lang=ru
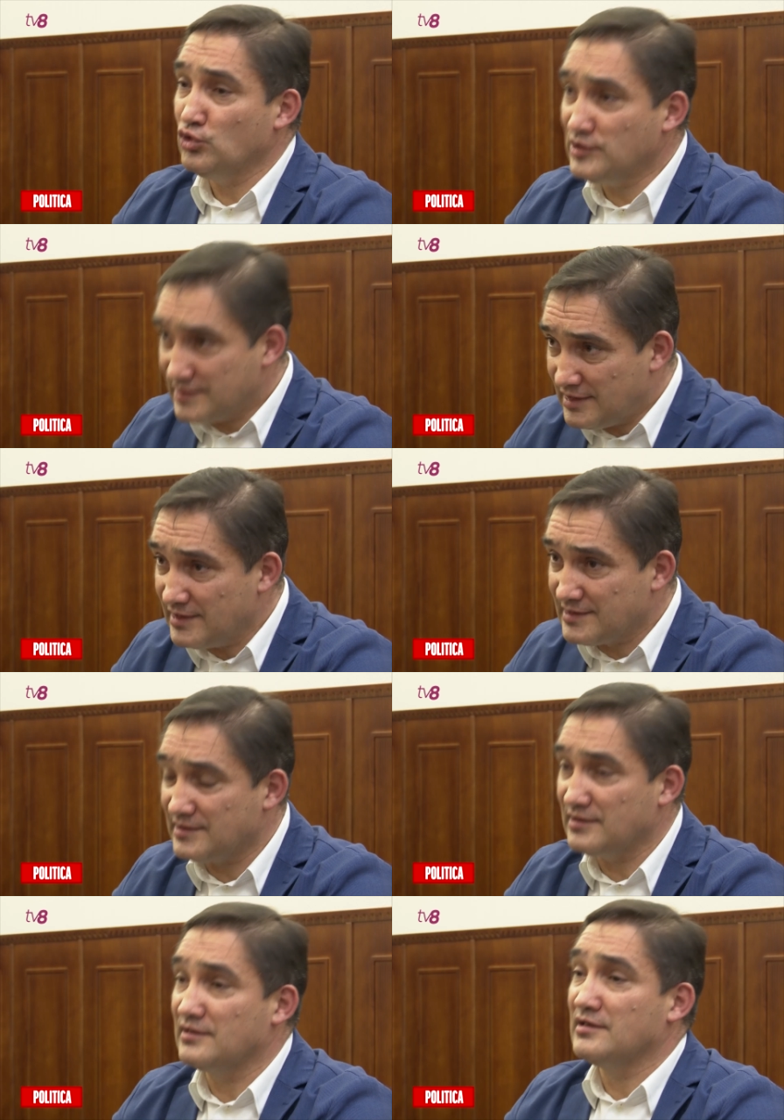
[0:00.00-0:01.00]

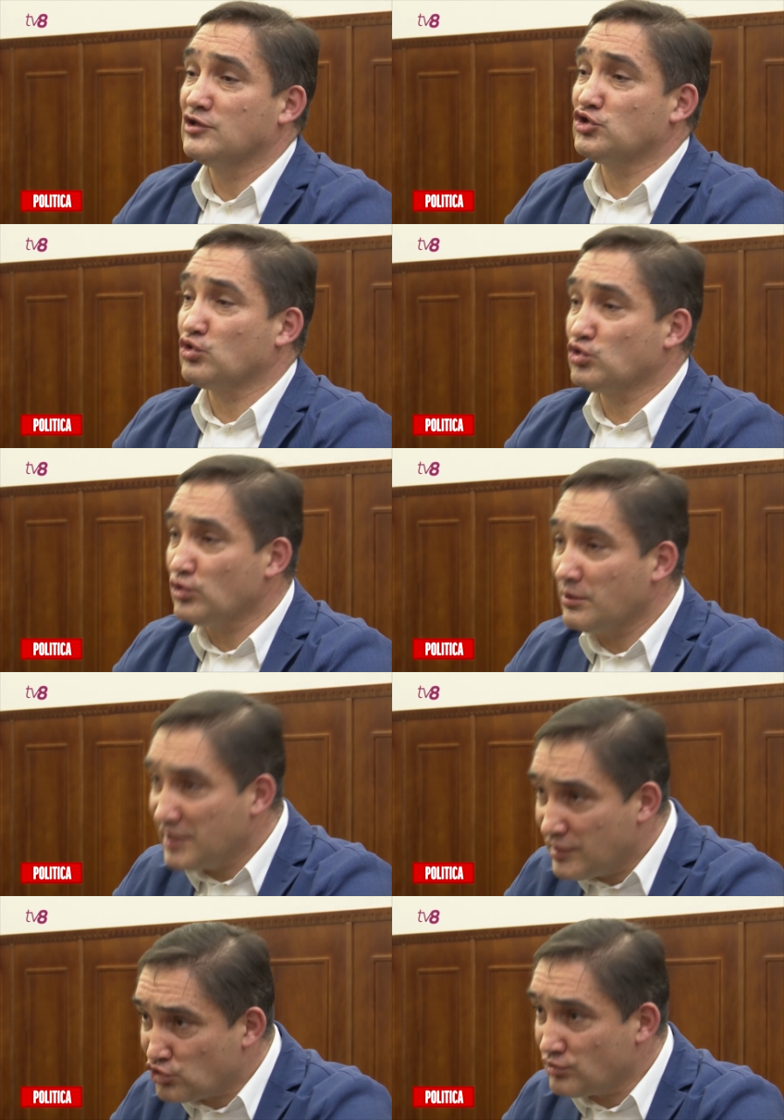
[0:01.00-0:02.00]
Юстиции,
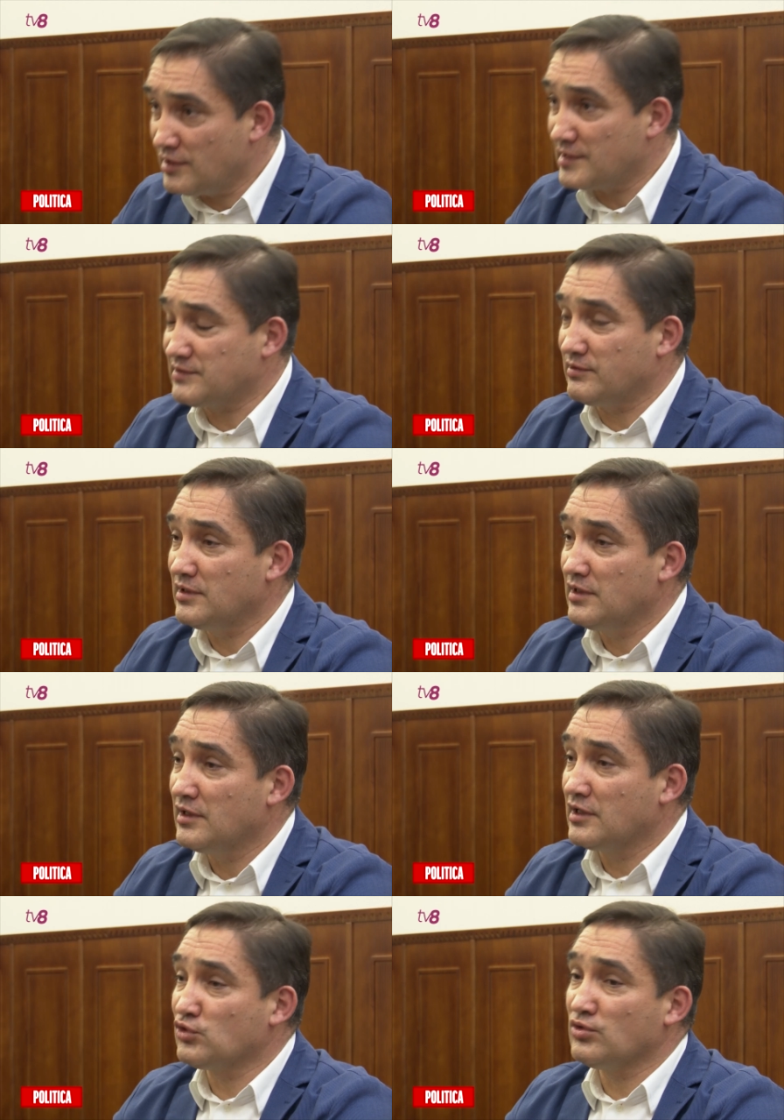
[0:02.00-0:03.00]
структурами государства,
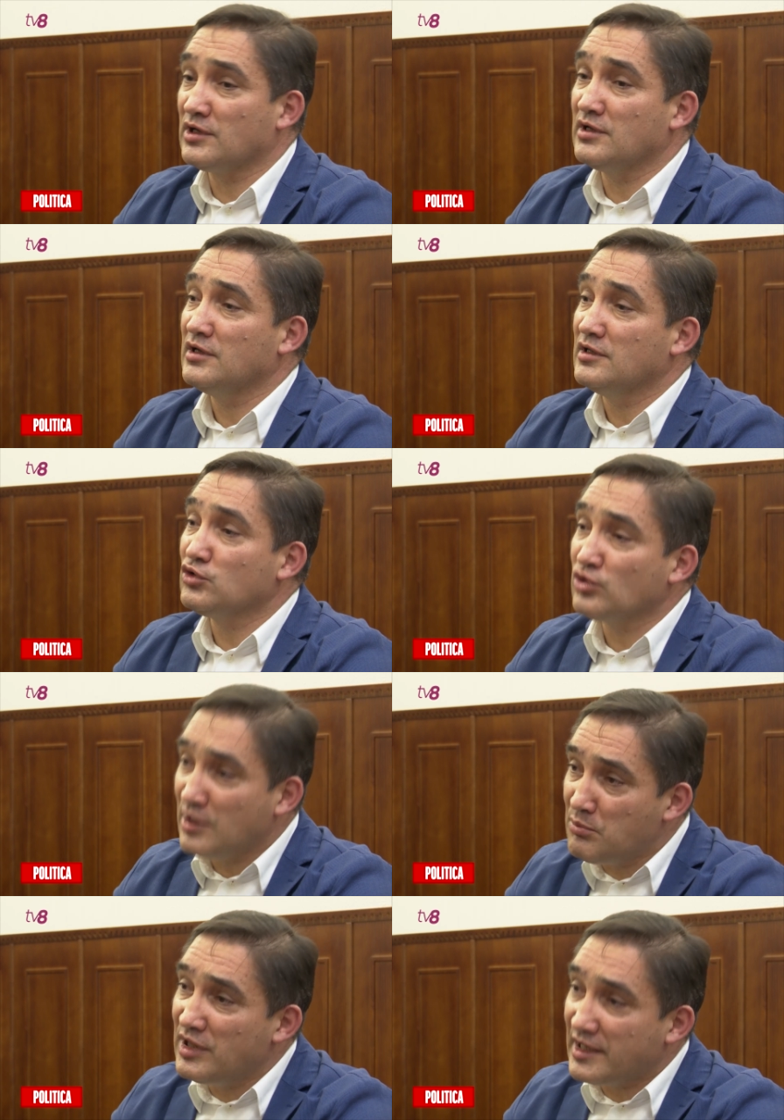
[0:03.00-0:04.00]
которые не
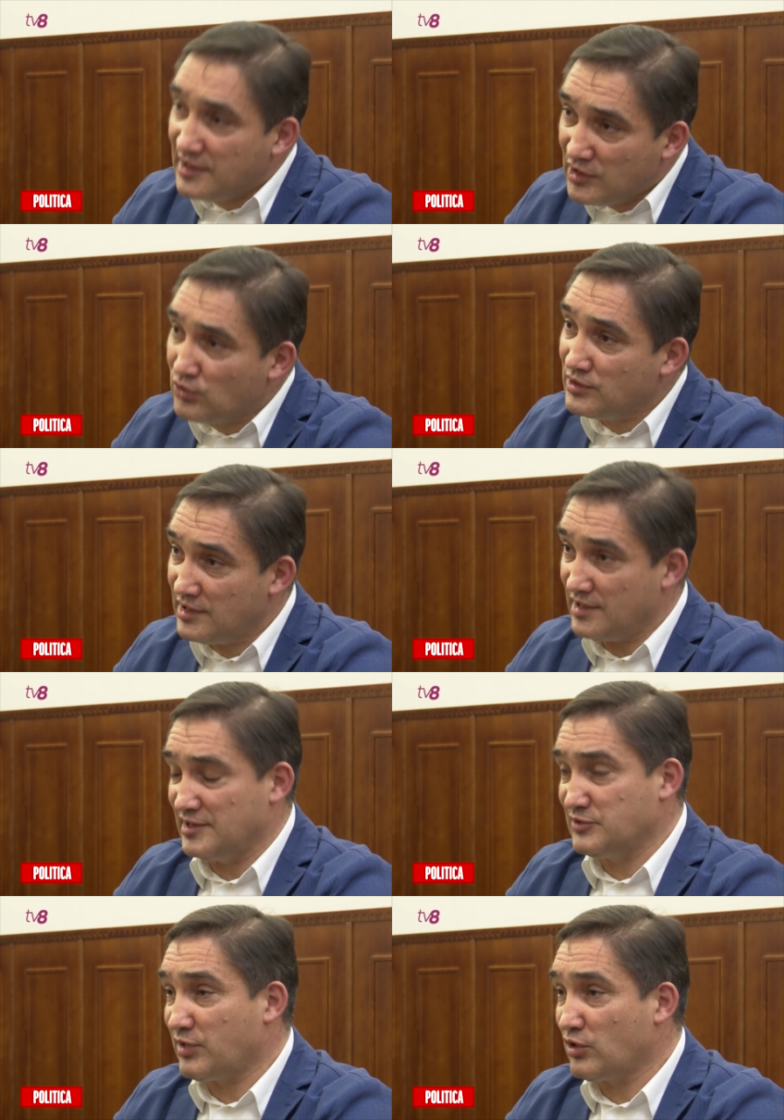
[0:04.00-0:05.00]
только блокируют
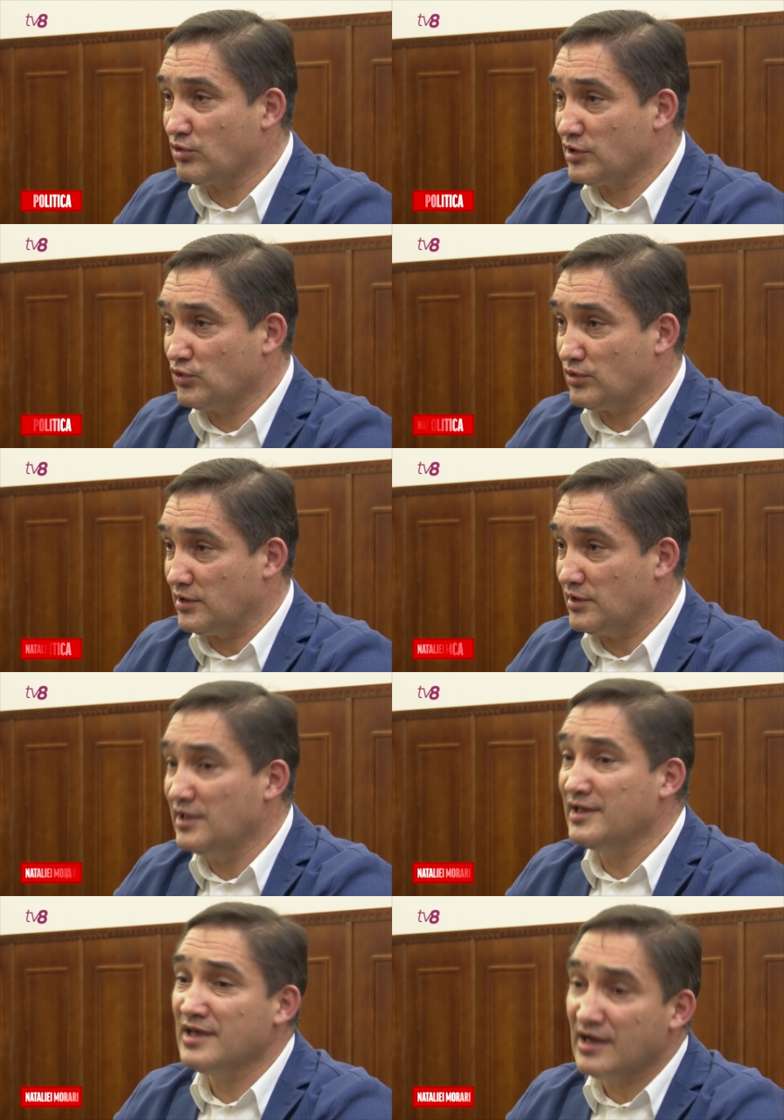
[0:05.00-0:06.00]
деятельность прокуратуры
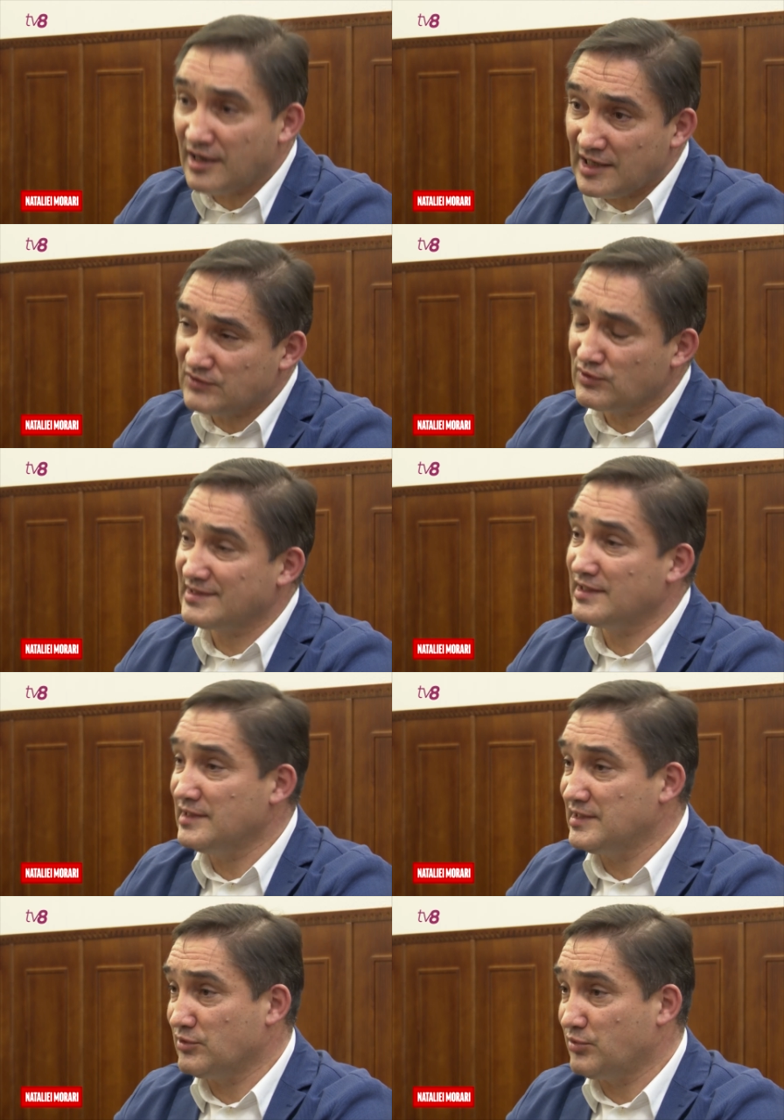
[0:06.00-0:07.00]
или не оказывают
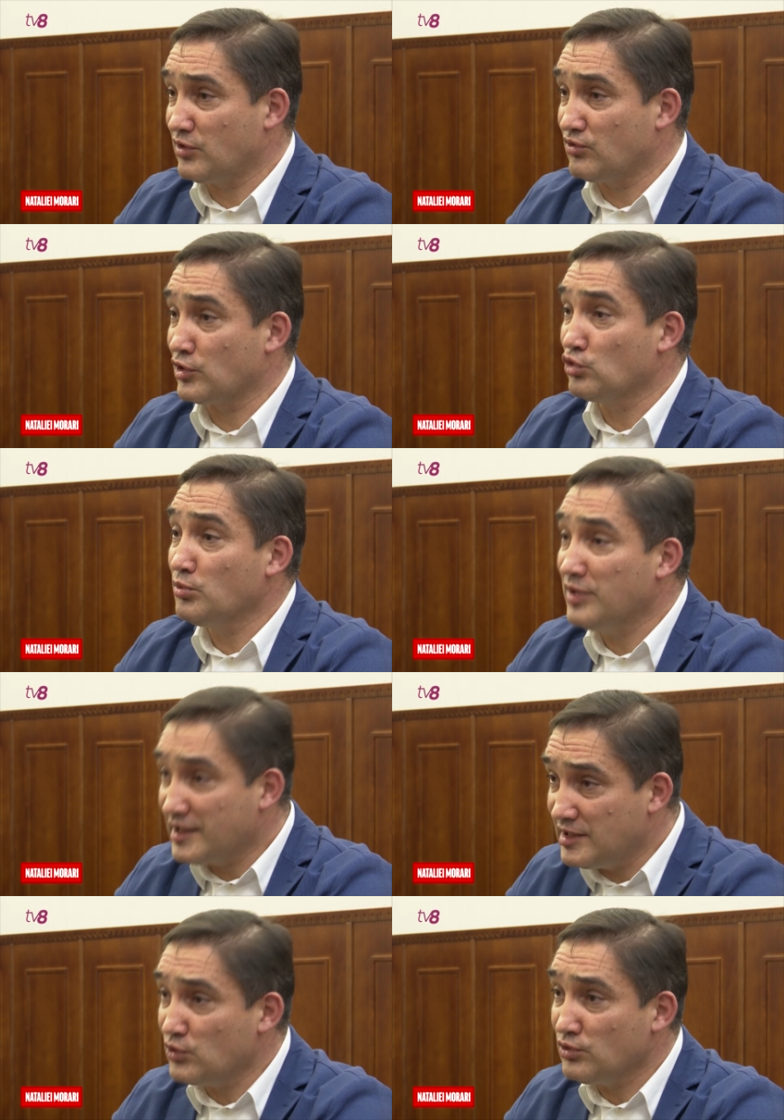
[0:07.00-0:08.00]
содействие прокуратуре, но
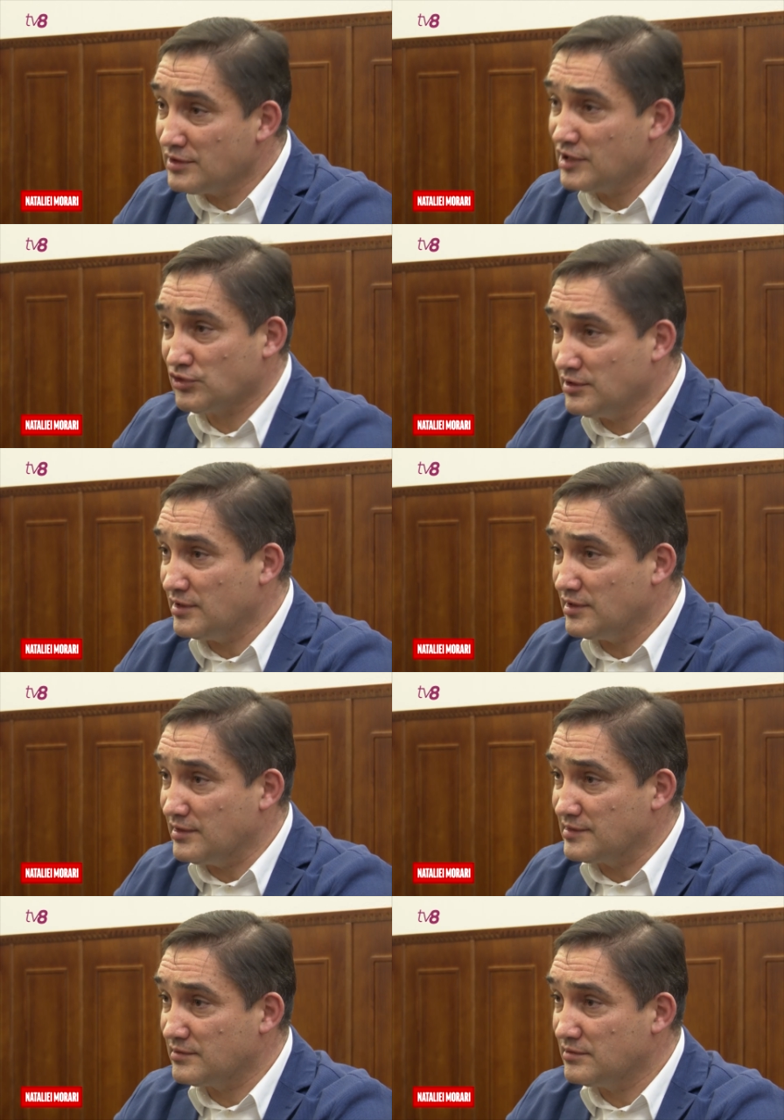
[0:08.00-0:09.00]
блокируют нашу
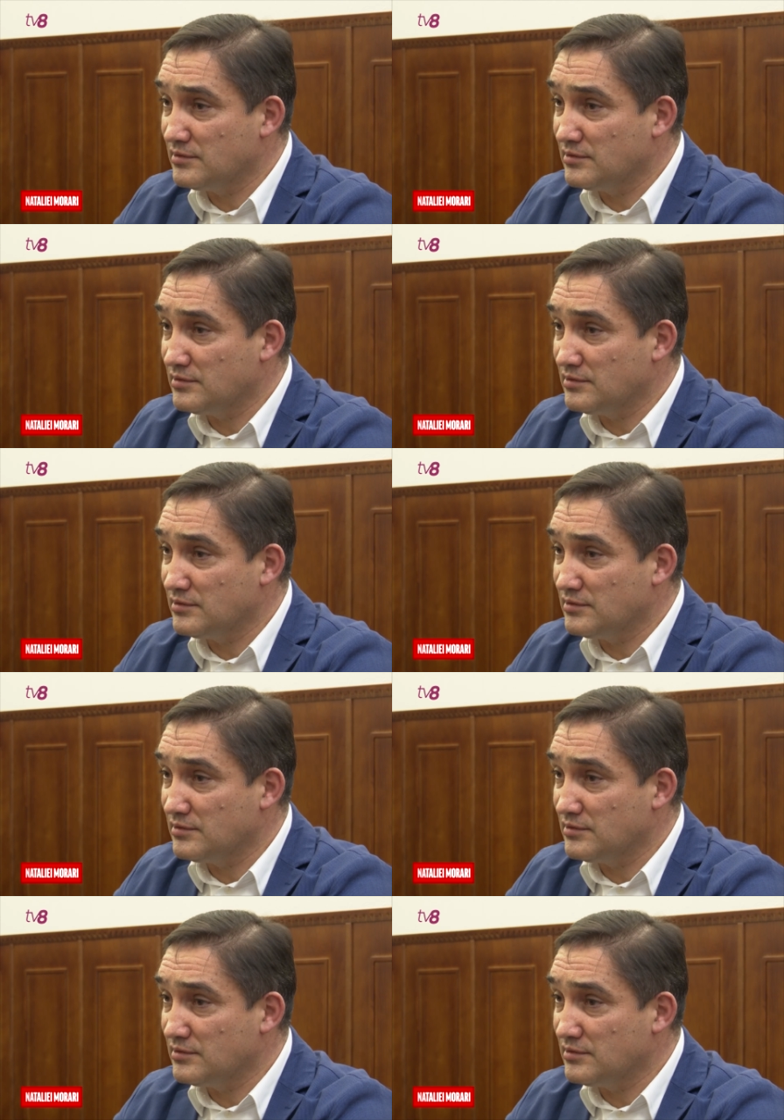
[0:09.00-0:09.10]
деятельность.